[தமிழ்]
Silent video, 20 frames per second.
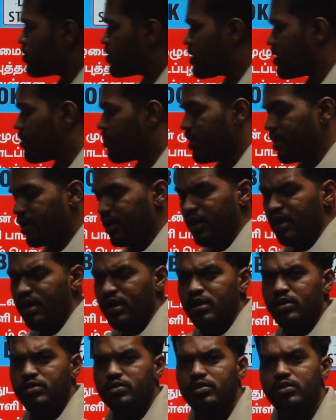கொடுத்துருப்பாங்க
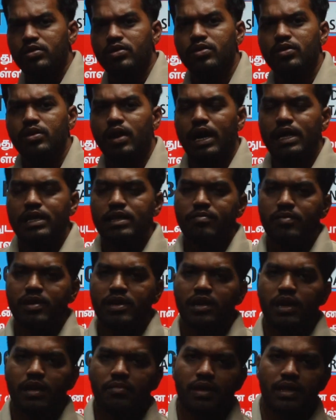ஸோ அதுக்கு
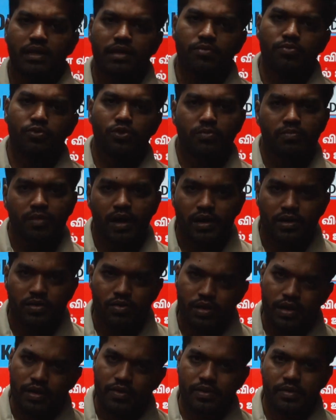மட்டும் இல்லாமல் அதுக்கு புக்
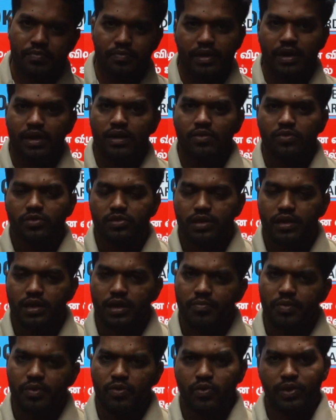பேக்கும் இதில் வந்து பின்னாடி
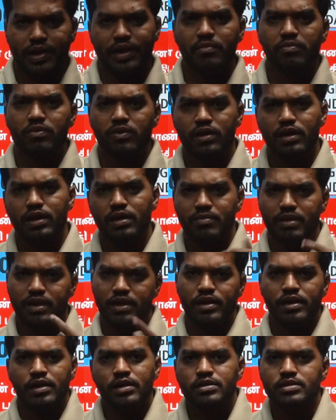கொடுத்துருக்கப்ப ஒரே புக்கில்
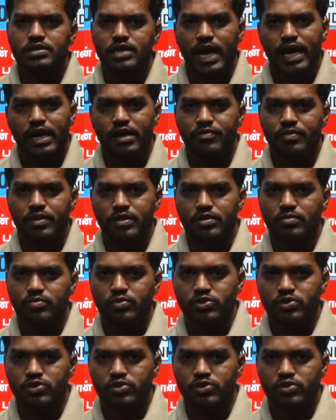நமக்கு ஜியாகிரஃபி வந்து